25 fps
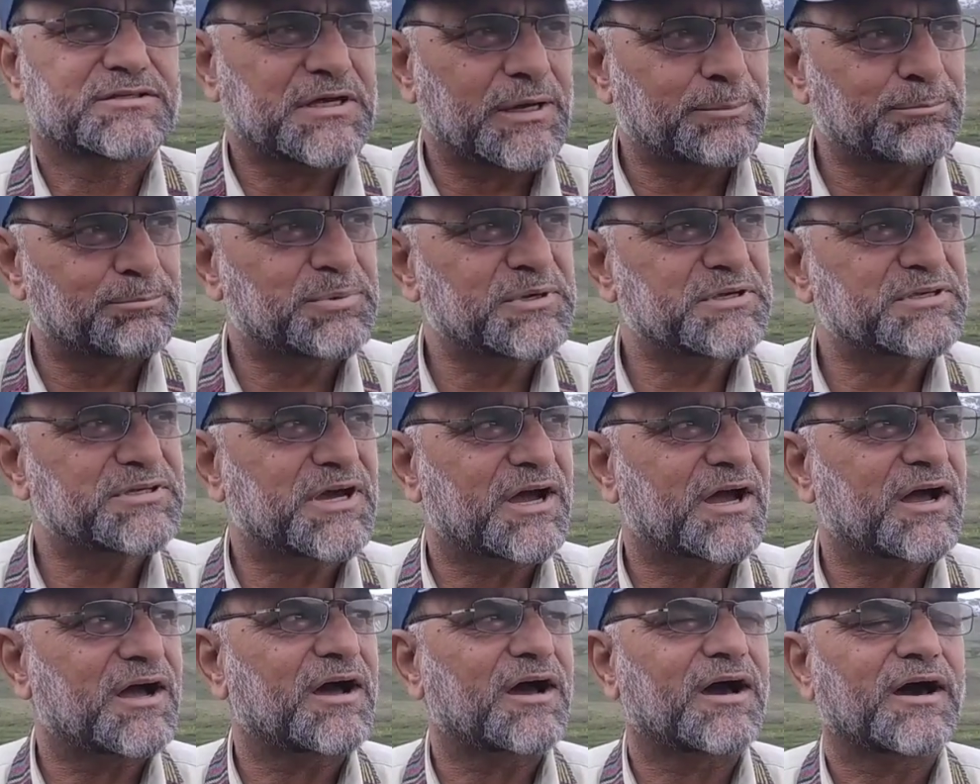जब भी
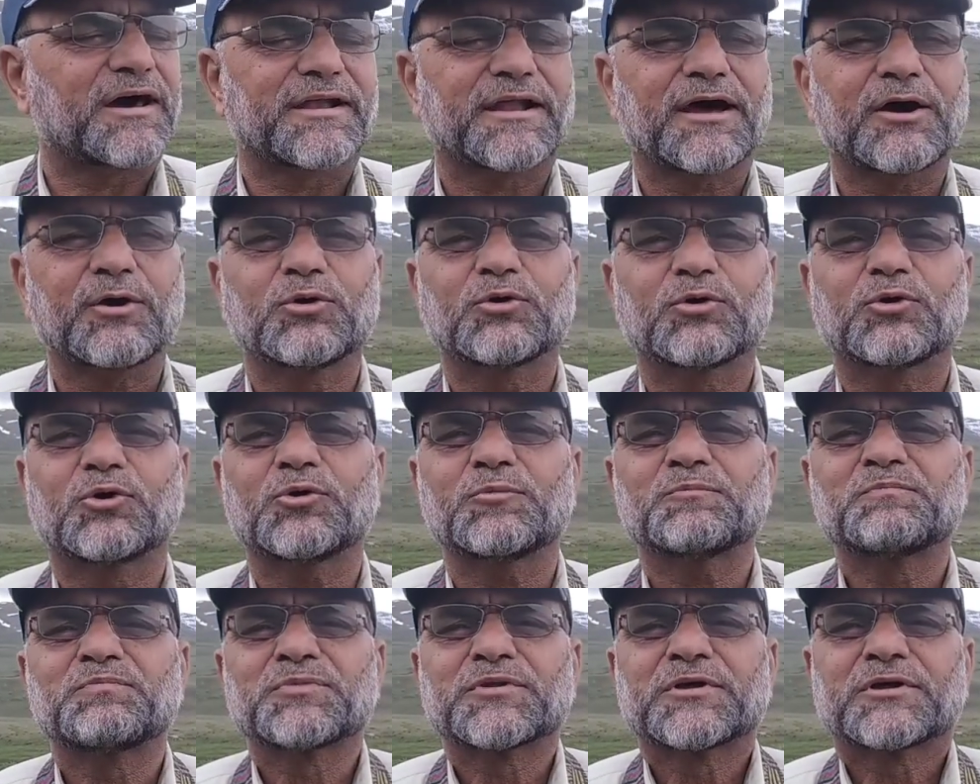यहाँ आना
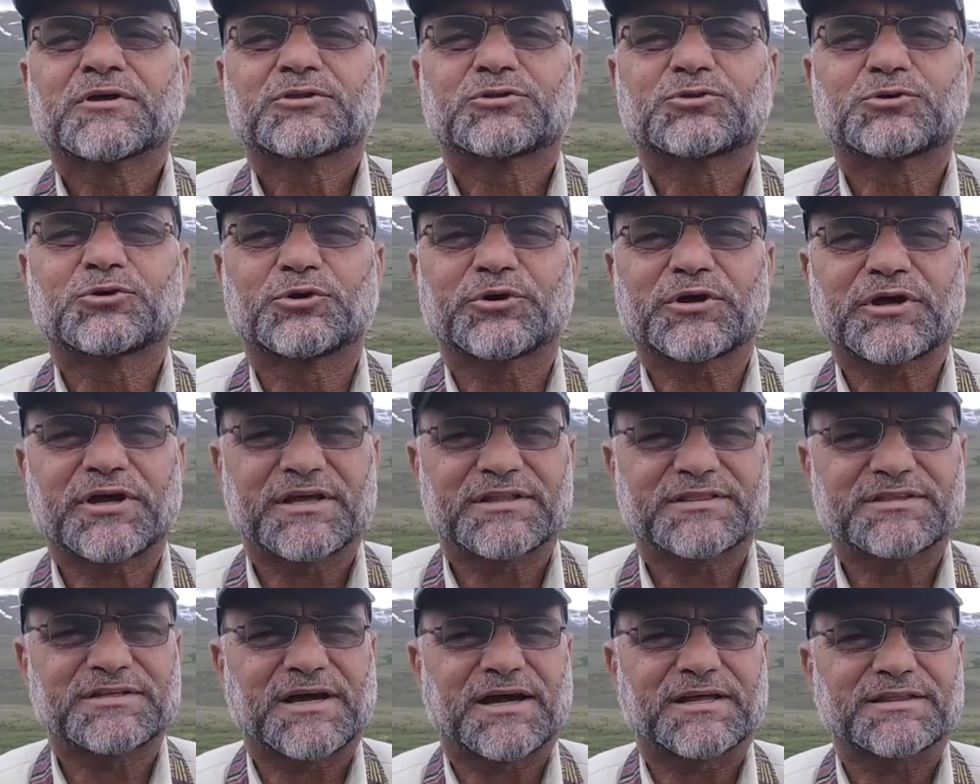हो तो
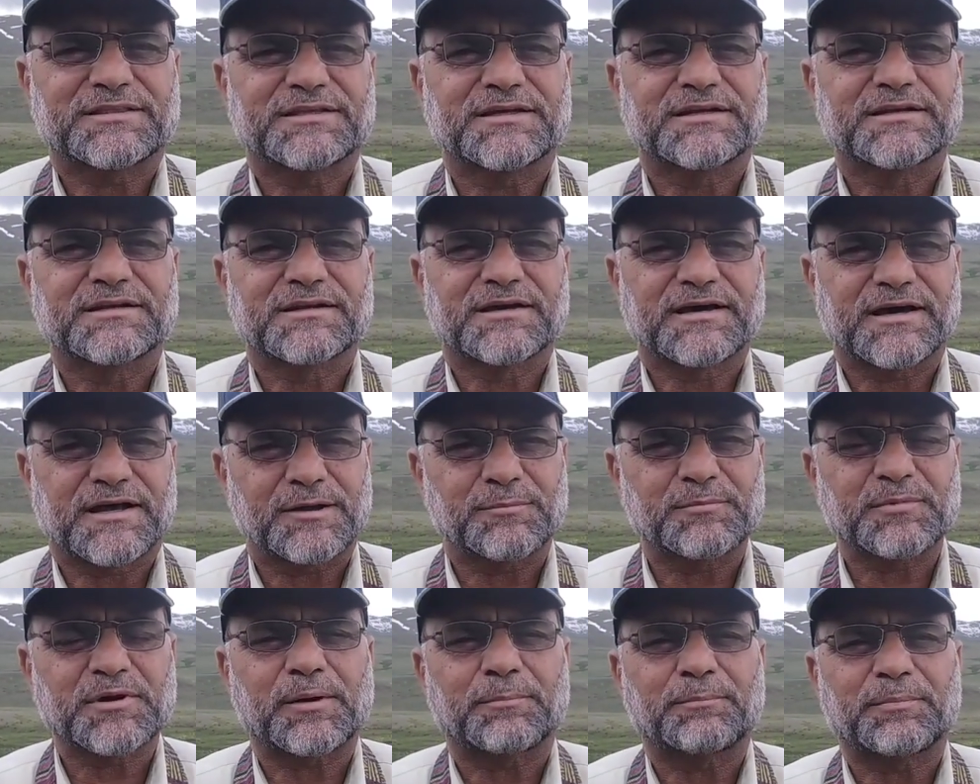एहतियातन
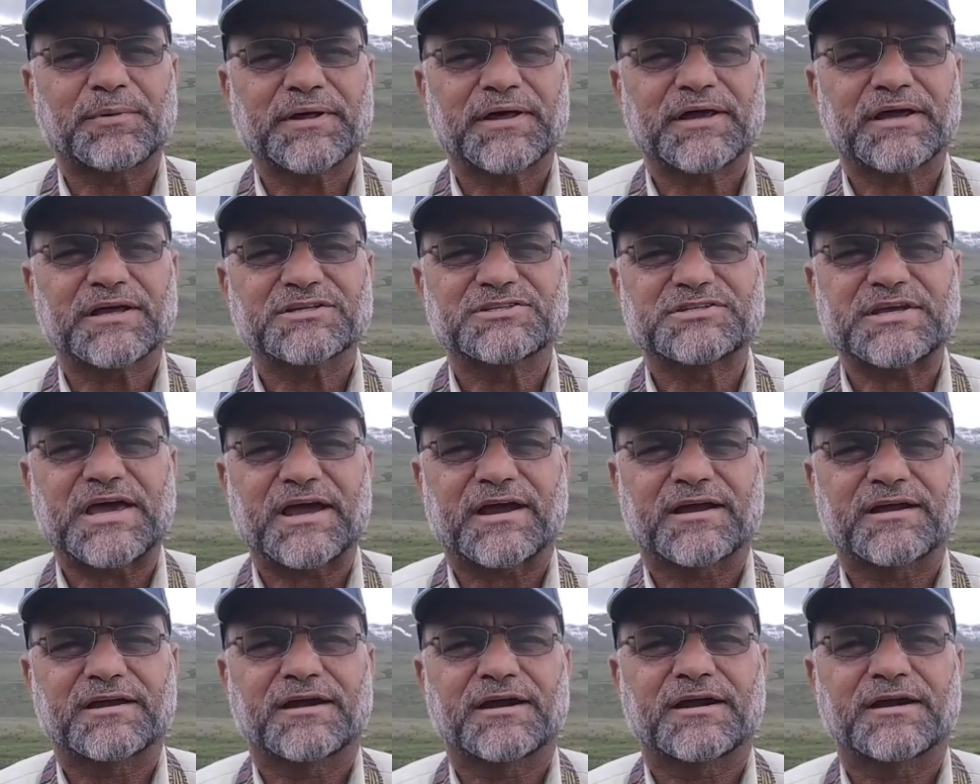गर्म कपड़े
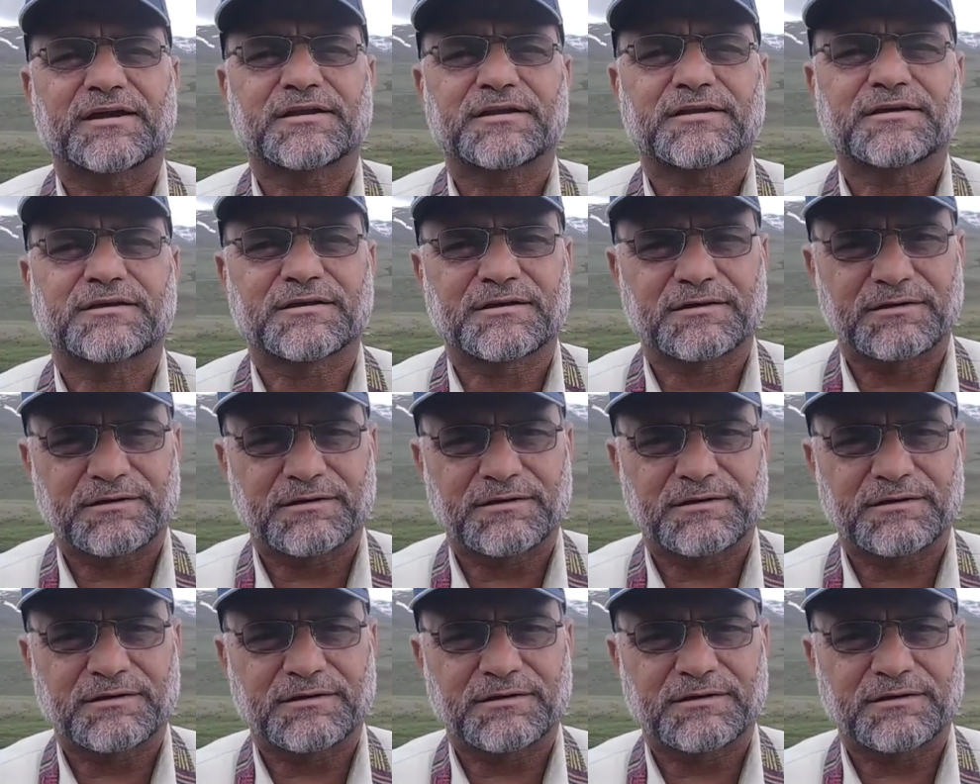जैकेट